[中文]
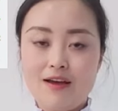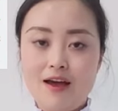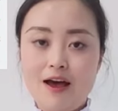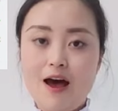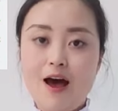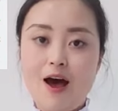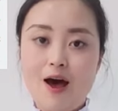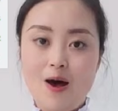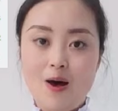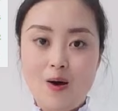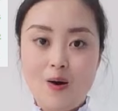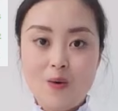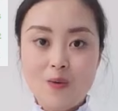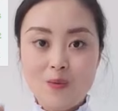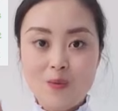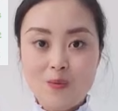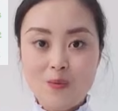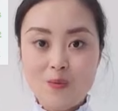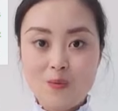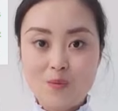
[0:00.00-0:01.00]

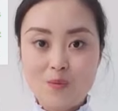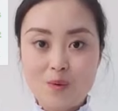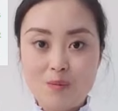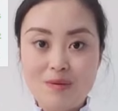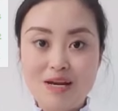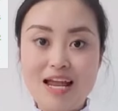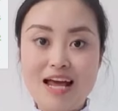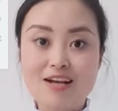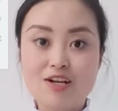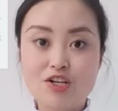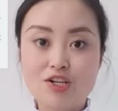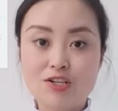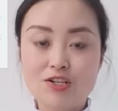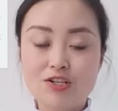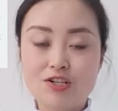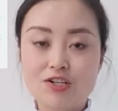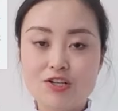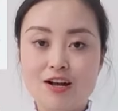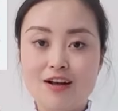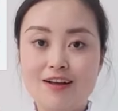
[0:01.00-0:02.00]
好，我们来试
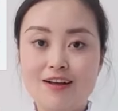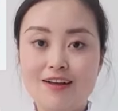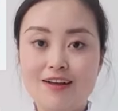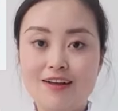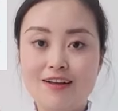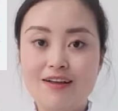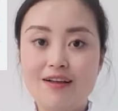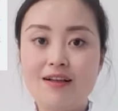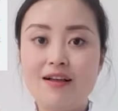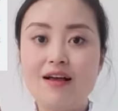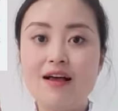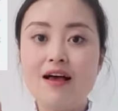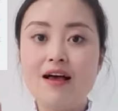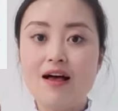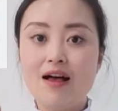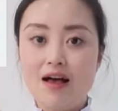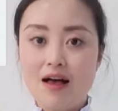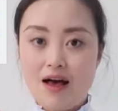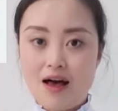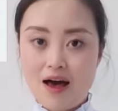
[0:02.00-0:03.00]
试。
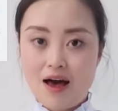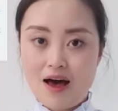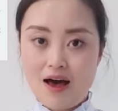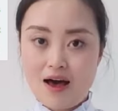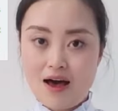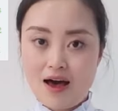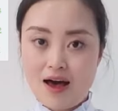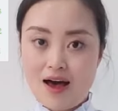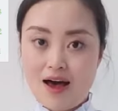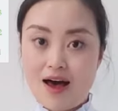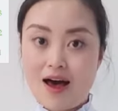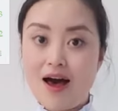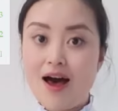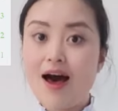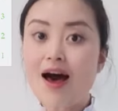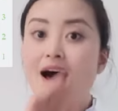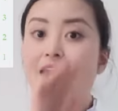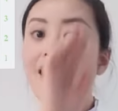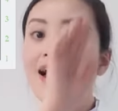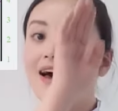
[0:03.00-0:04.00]
啊！